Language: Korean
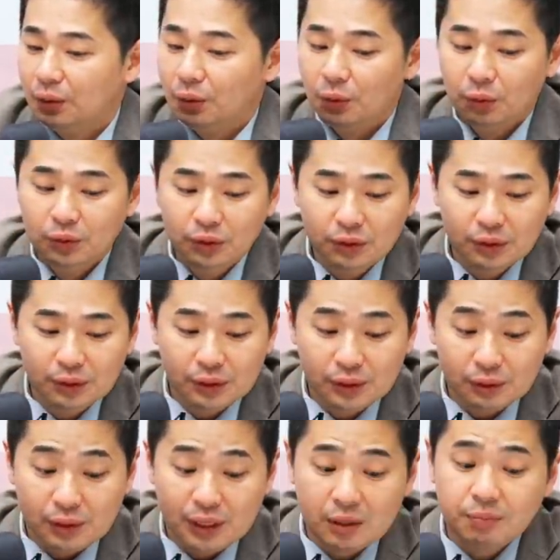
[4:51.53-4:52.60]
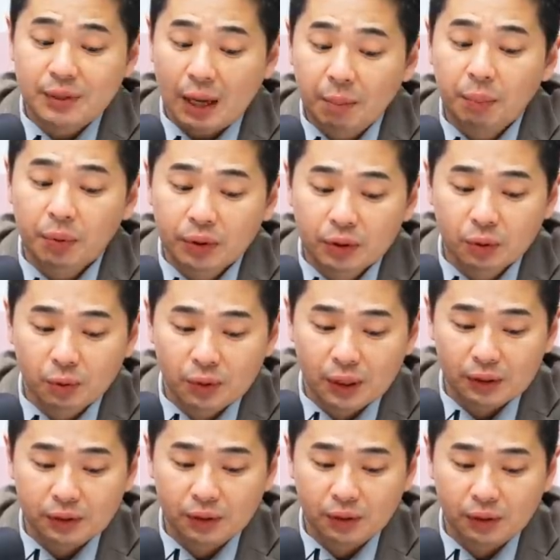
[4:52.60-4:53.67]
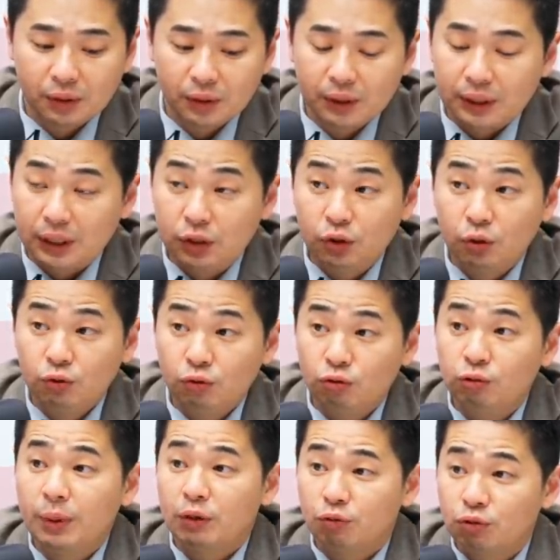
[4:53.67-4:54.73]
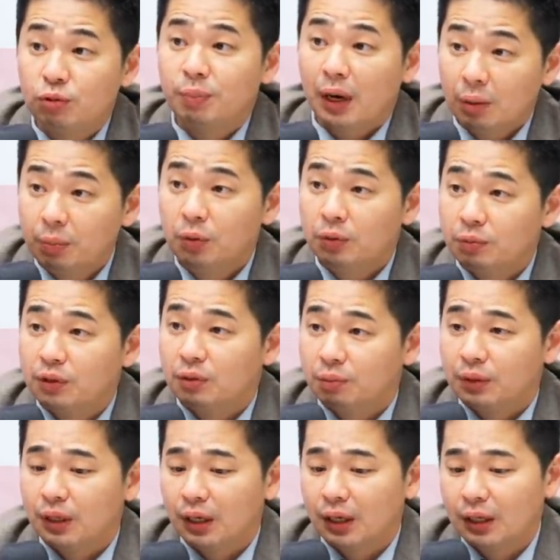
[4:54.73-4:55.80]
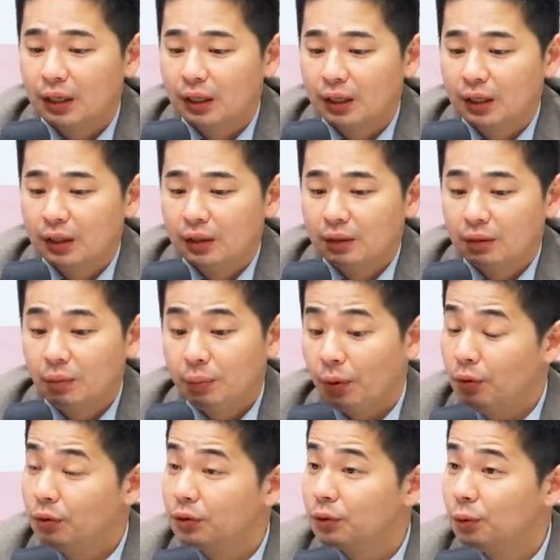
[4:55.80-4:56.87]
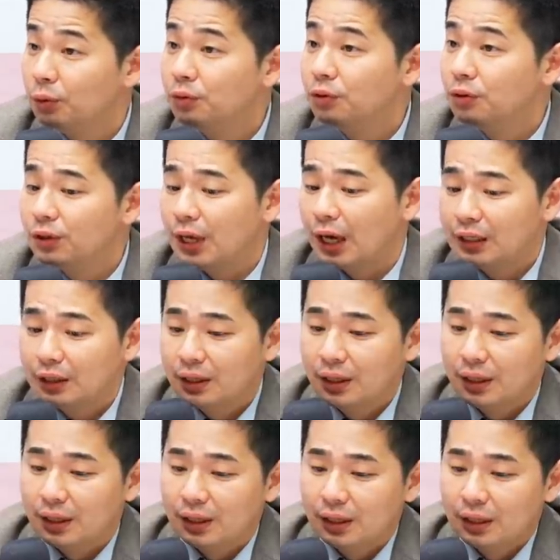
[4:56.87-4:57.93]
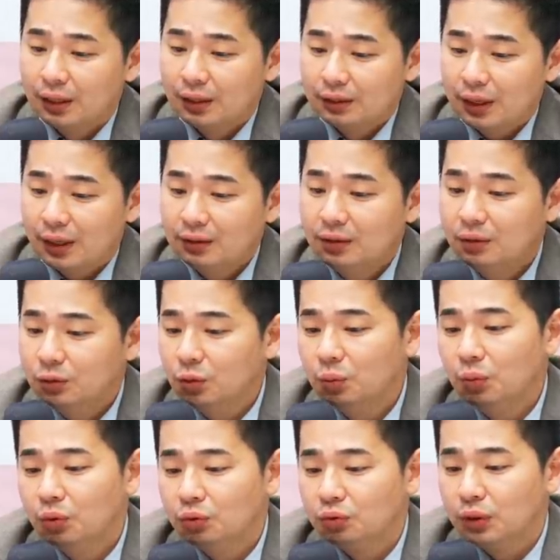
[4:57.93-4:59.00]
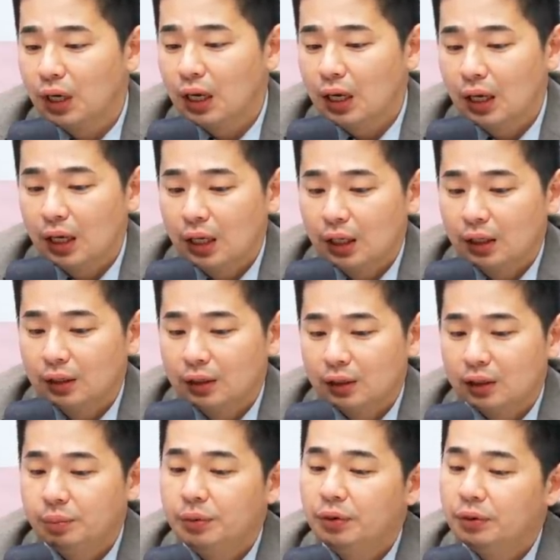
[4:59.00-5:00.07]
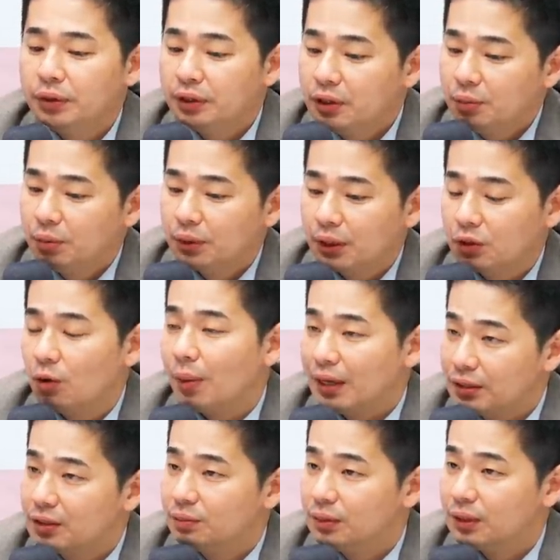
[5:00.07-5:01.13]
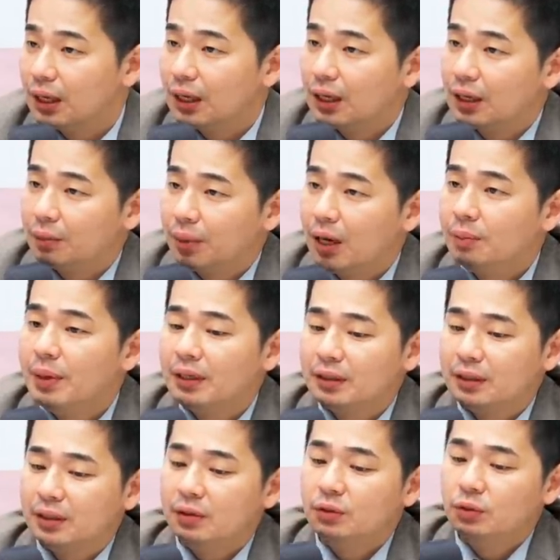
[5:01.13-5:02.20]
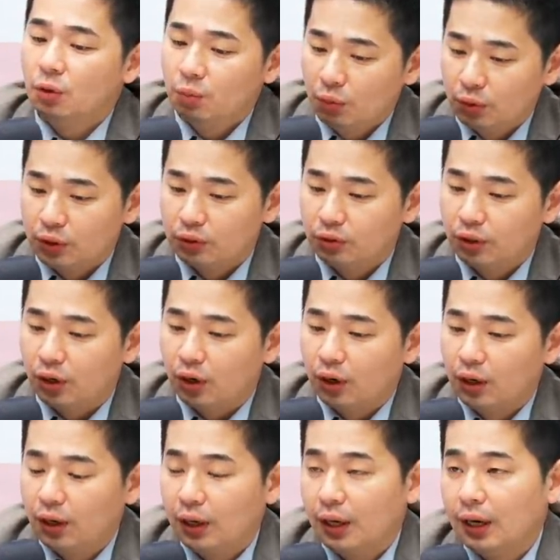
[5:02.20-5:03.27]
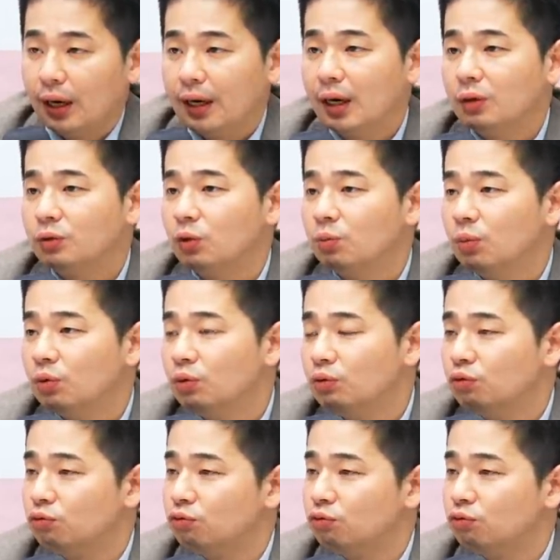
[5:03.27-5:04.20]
오늘은 지금 23포인트 올라서 2,968포인트입니다. 네. 그럼 별로 그렇게 오른 건 아닌데 음. 상승 종목 수가 12월 1일보다 더 많습니다. 음. 807 종목이고요. 음. 하락 종목은